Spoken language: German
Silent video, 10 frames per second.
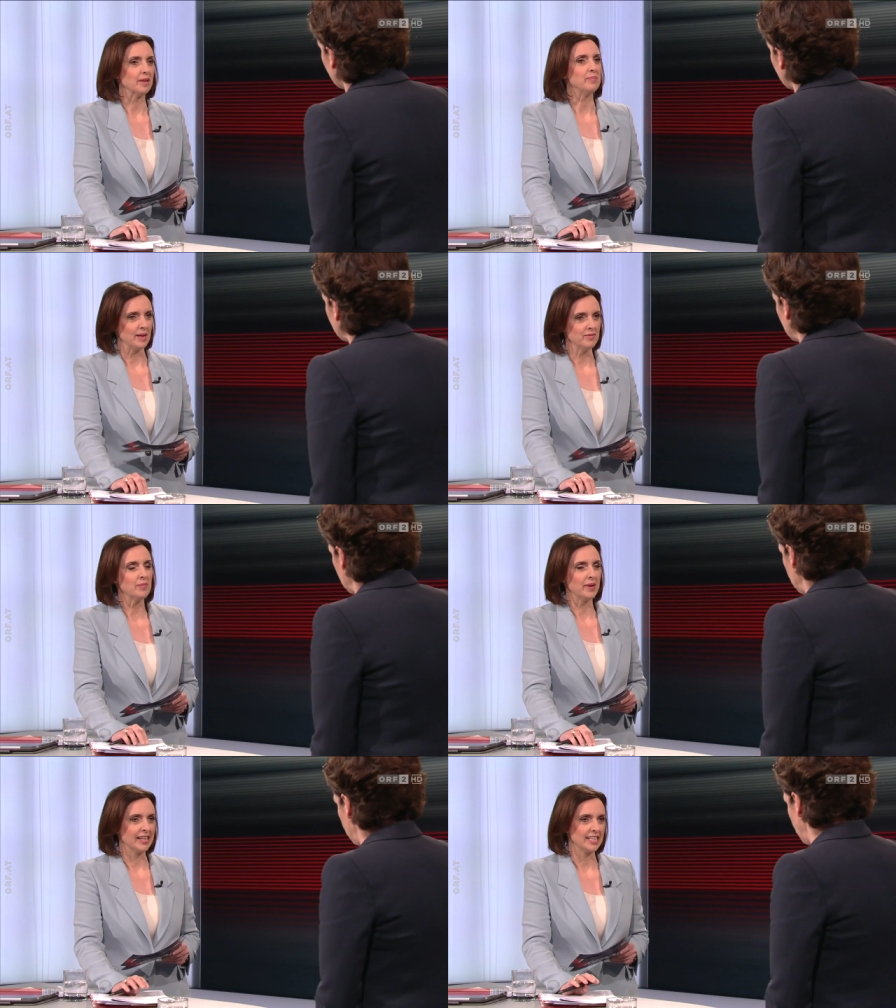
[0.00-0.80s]
bleiben wir bei
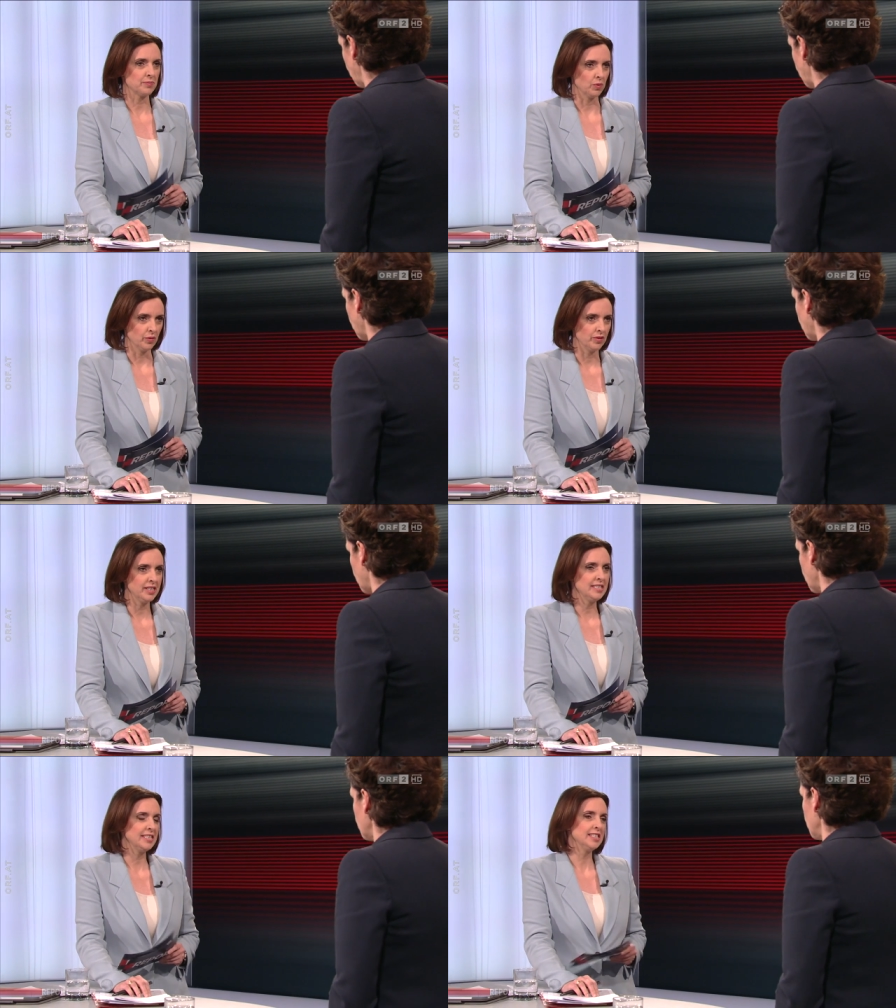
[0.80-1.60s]
der SPÖ. Für die
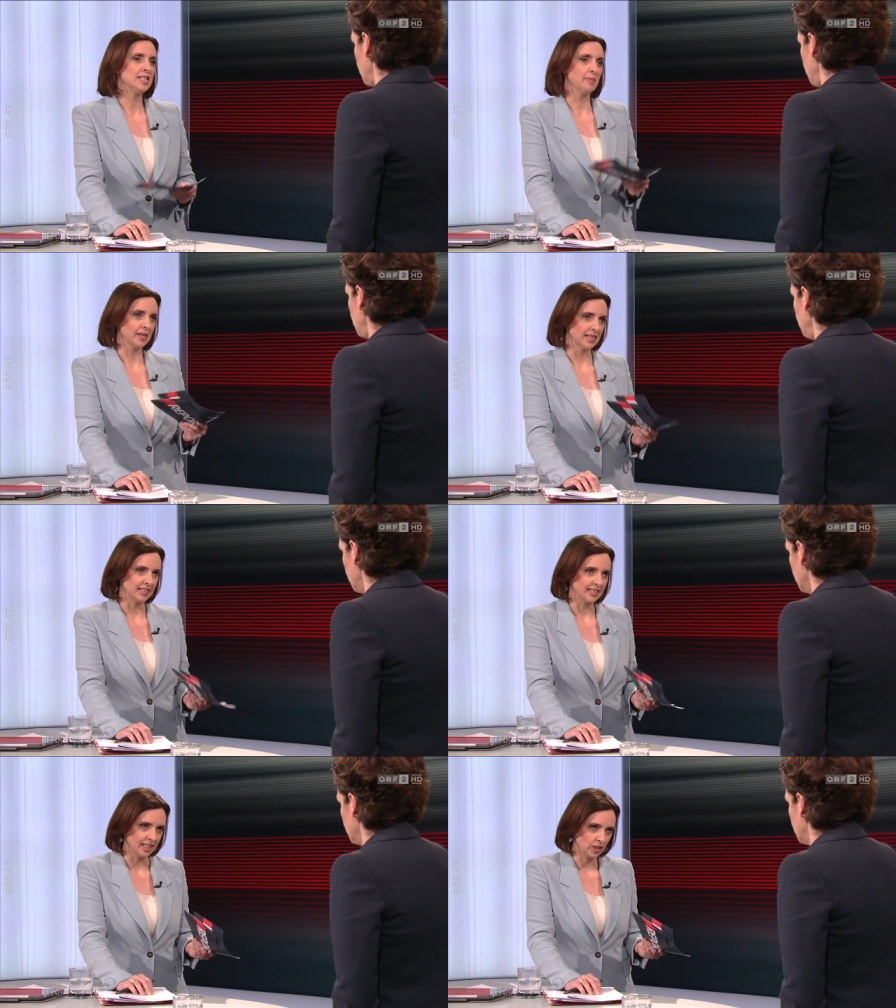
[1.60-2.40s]
sind Sie ja
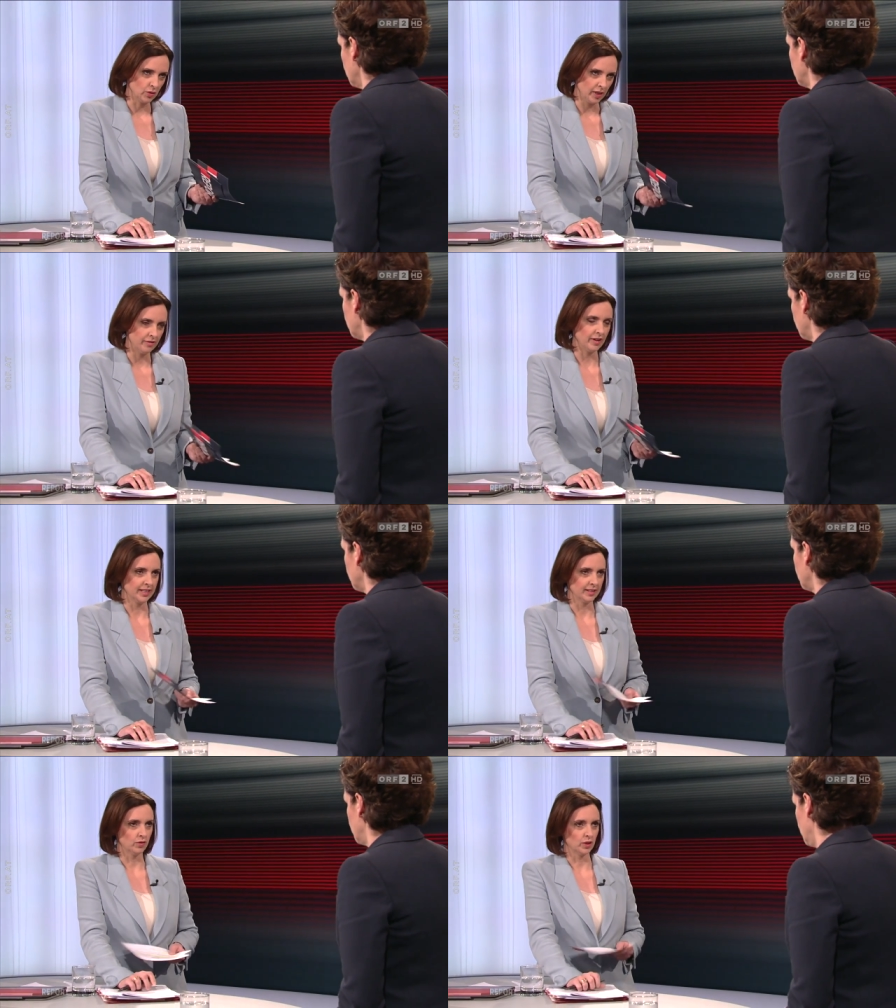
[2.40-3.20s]
bekanntlich aktuell
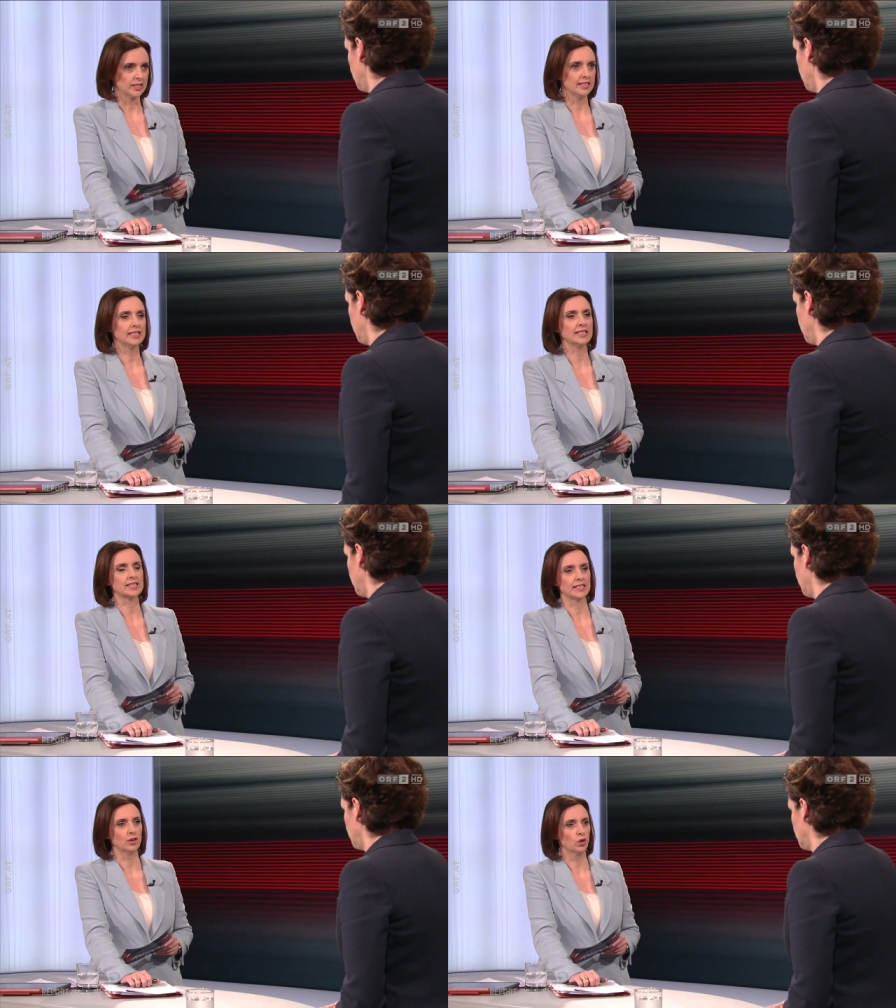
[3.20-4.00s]
verantwortlich. Jetzt
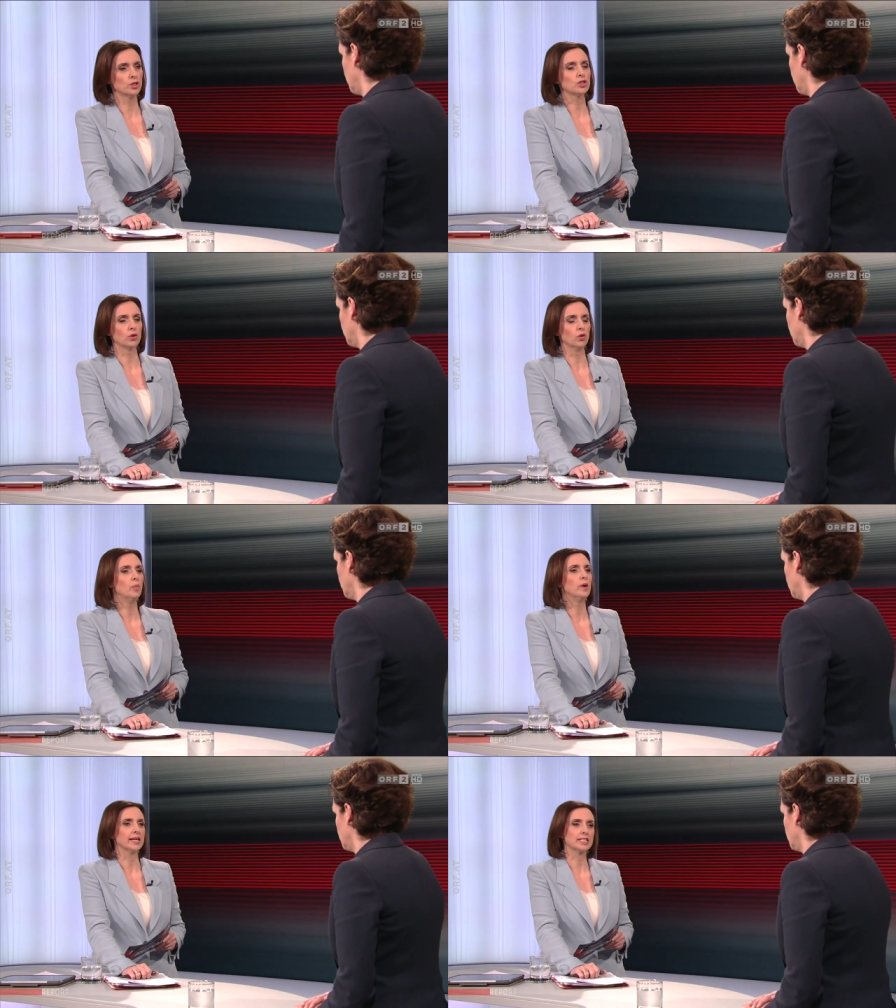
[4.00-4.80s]
äh,
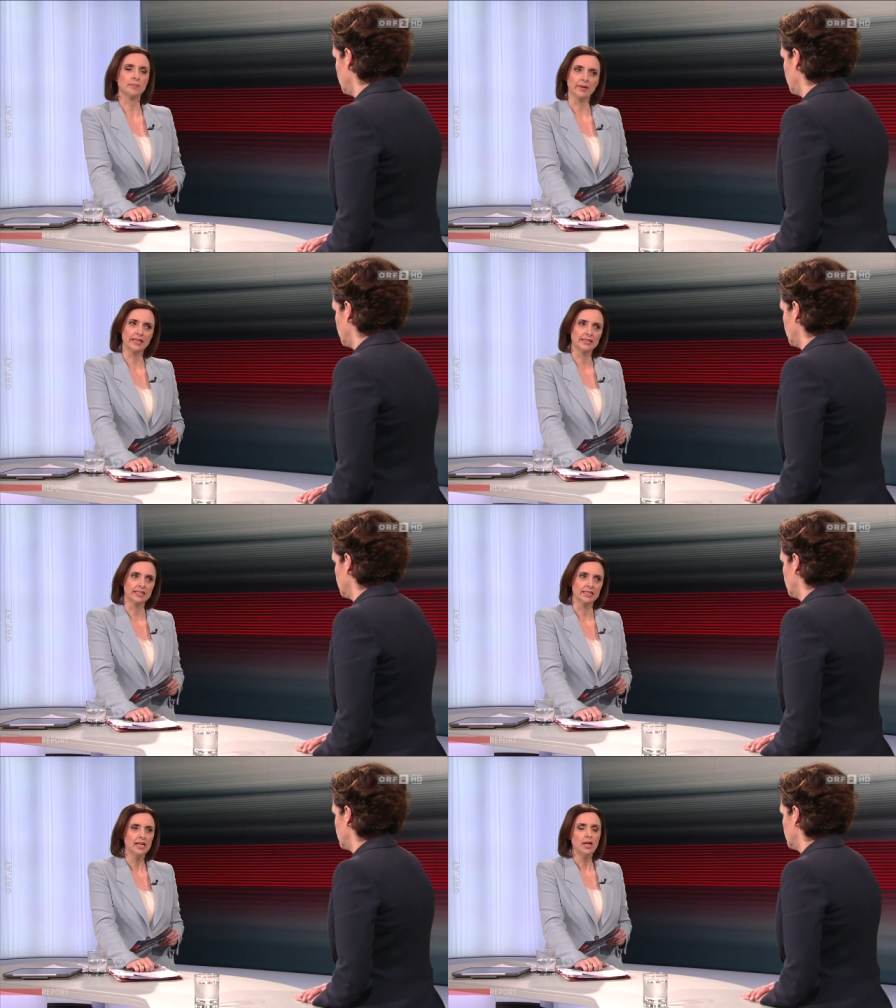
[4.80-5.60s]
Osteuropa-Experte
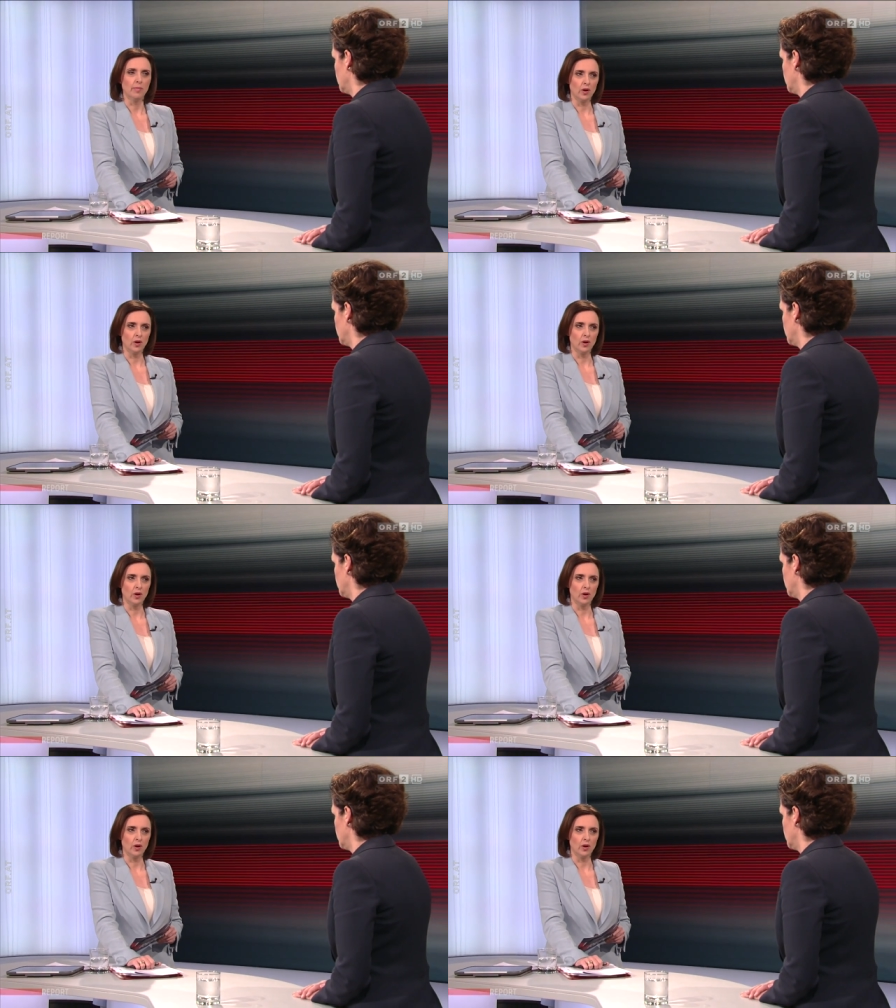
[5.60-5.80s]
Paul